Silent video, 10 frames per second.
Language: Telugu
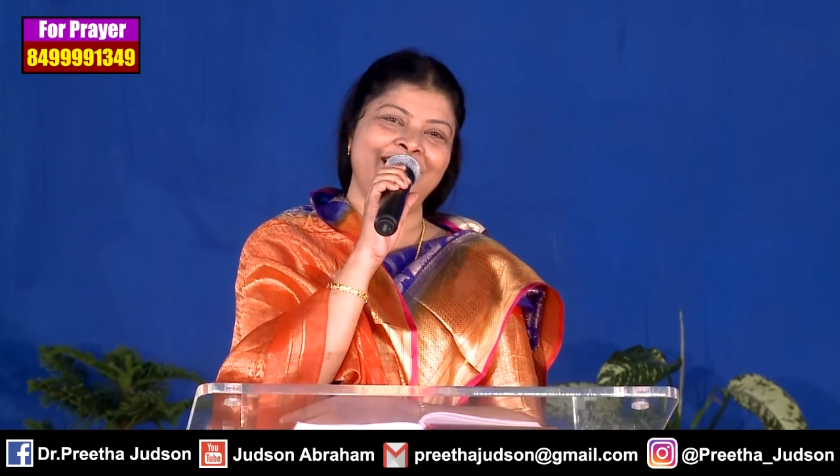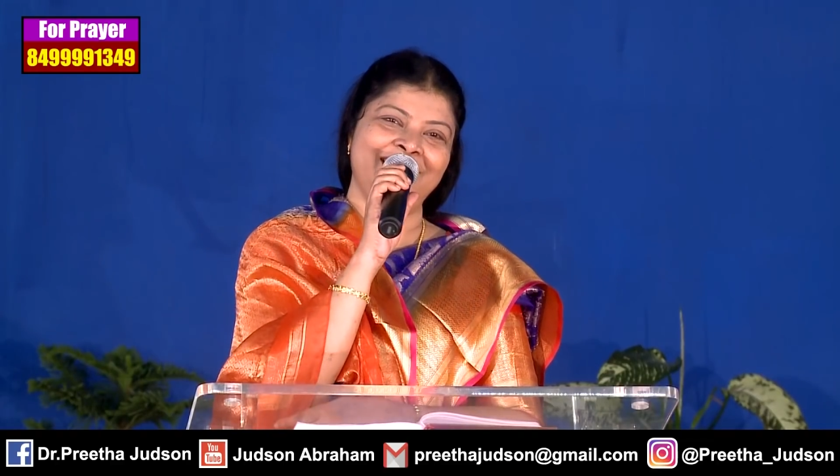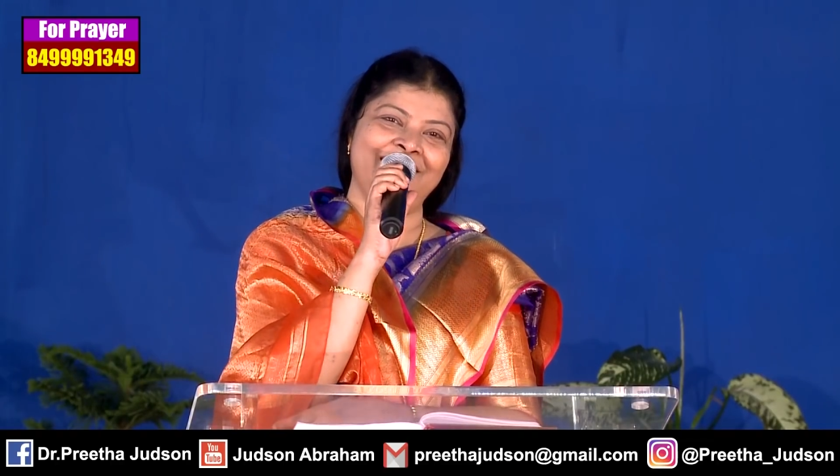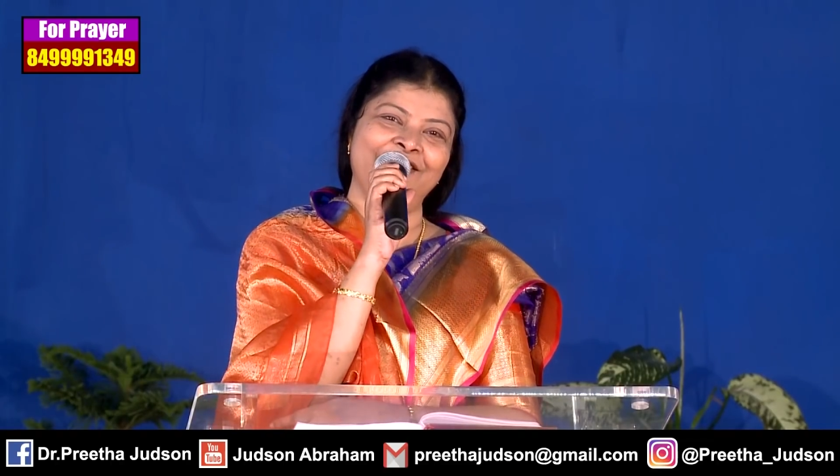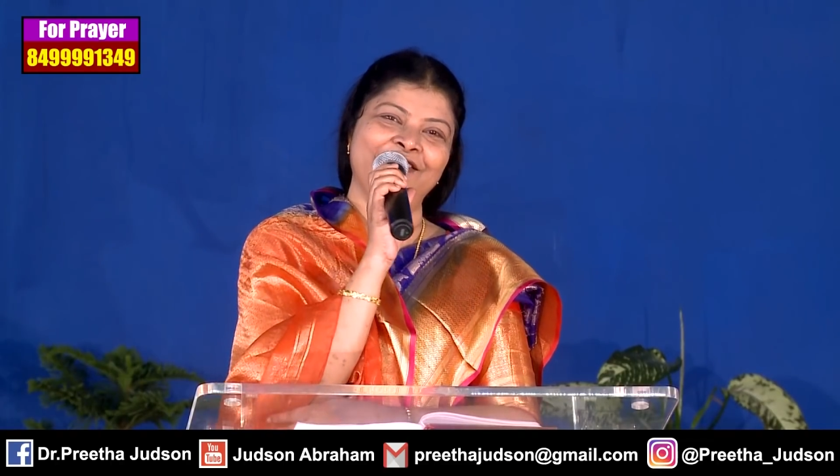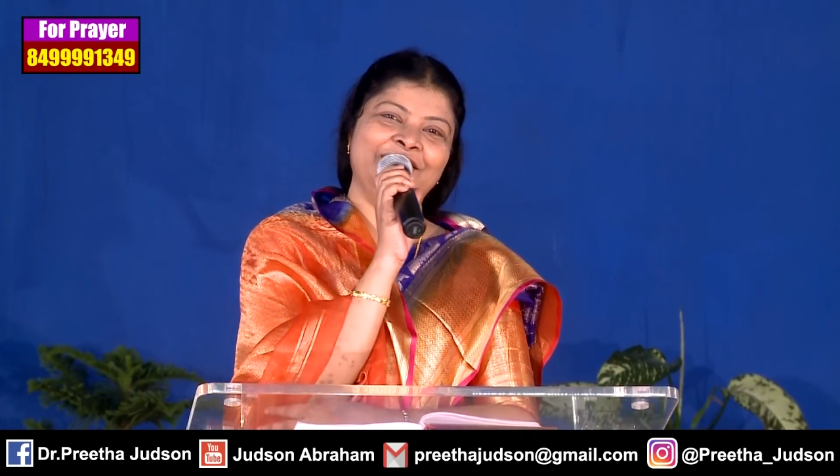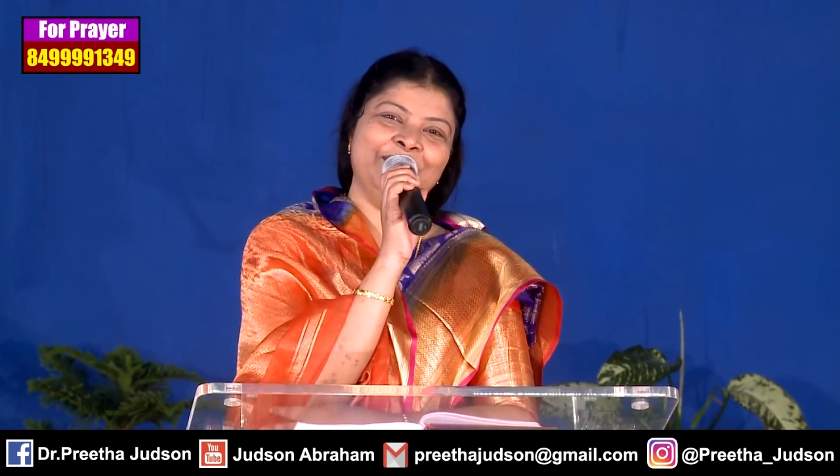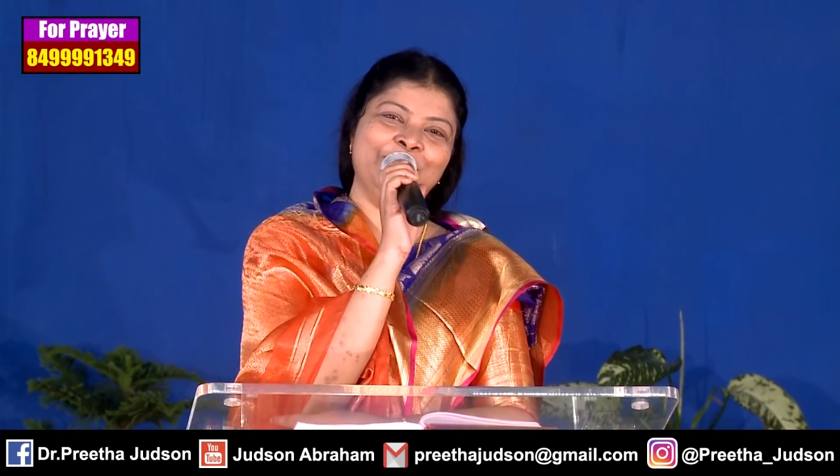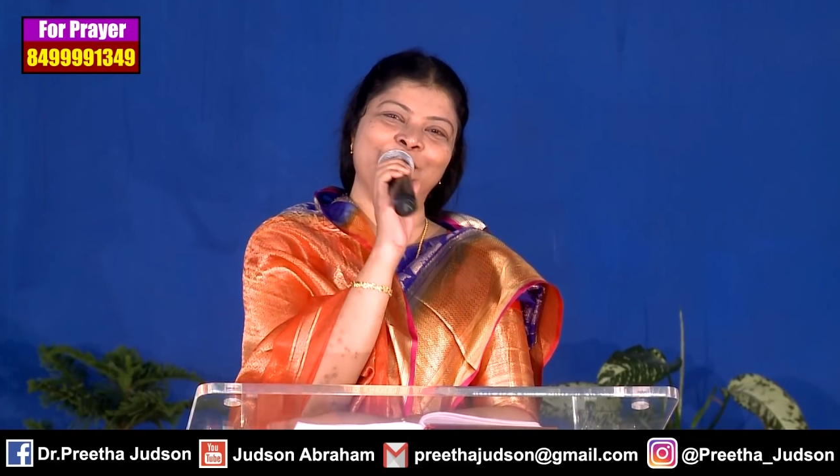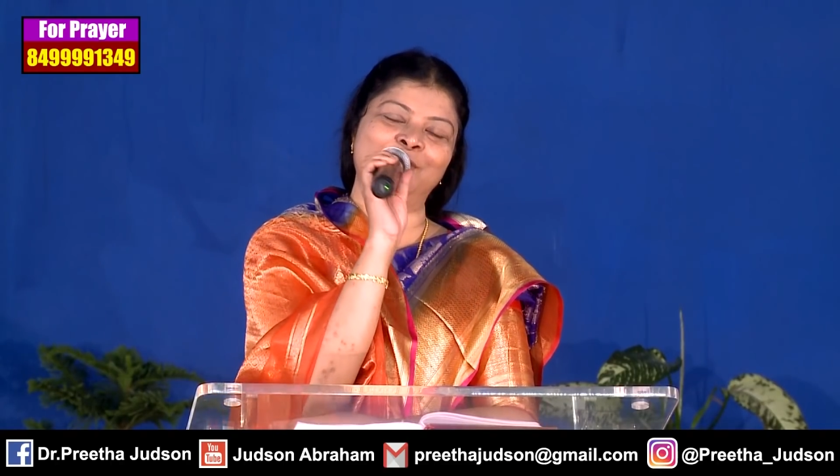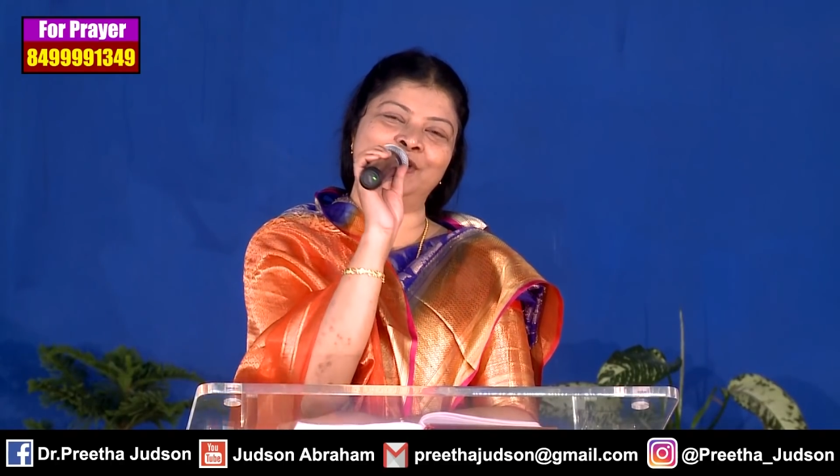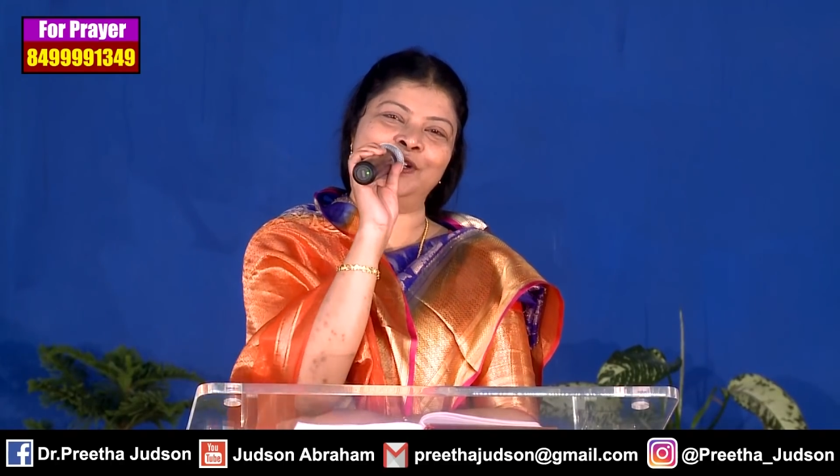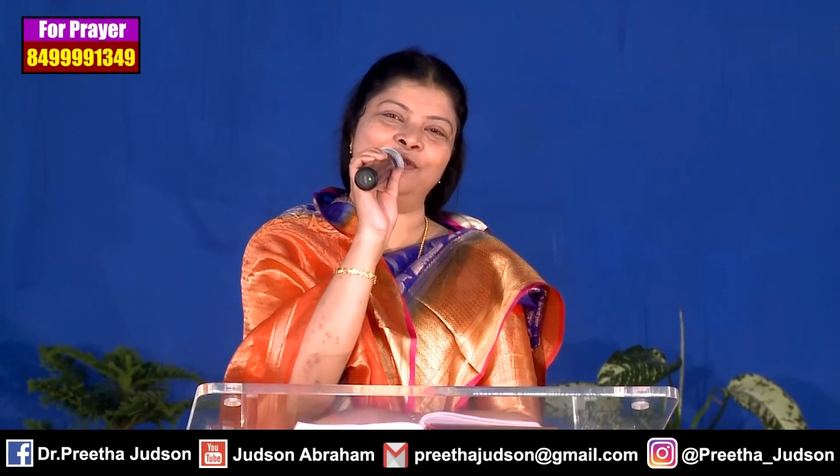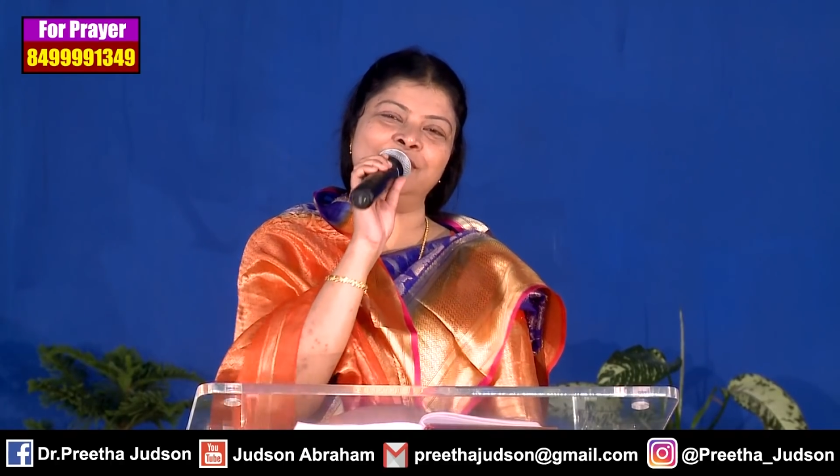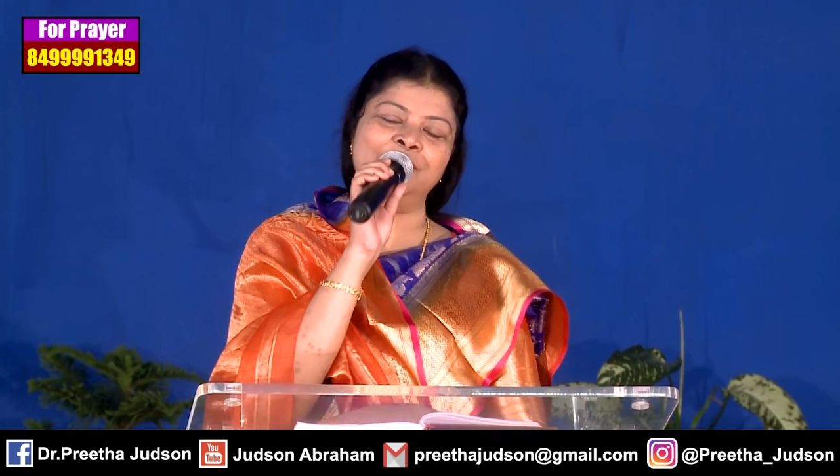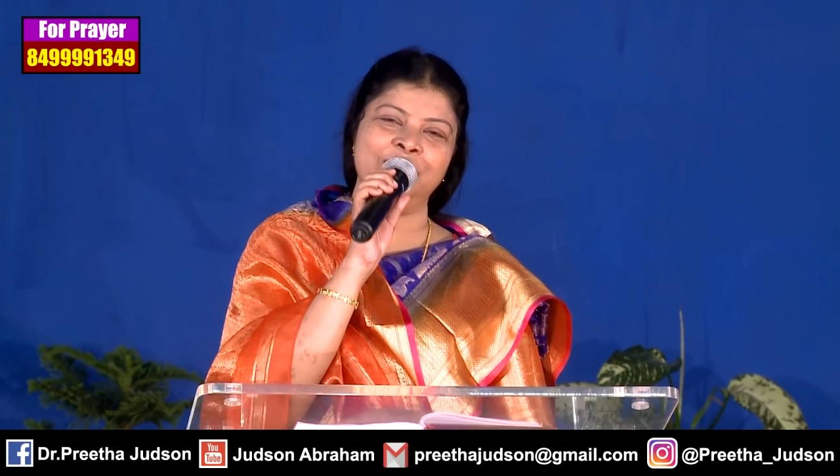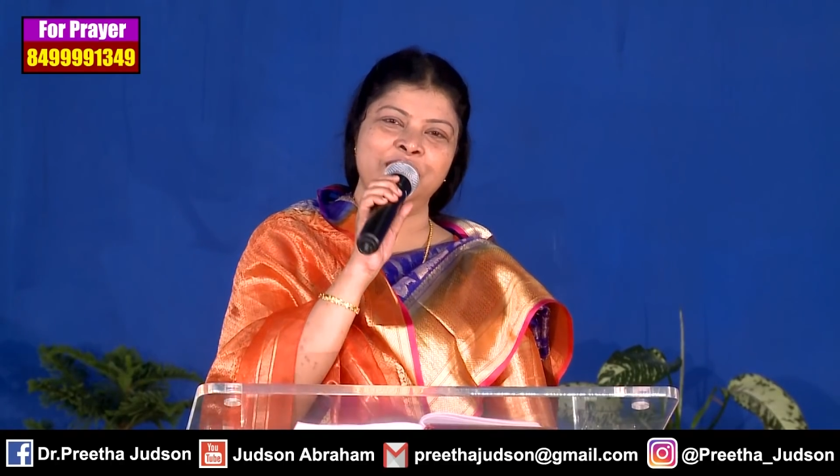చేయగలుగుతామో మోషే గురించి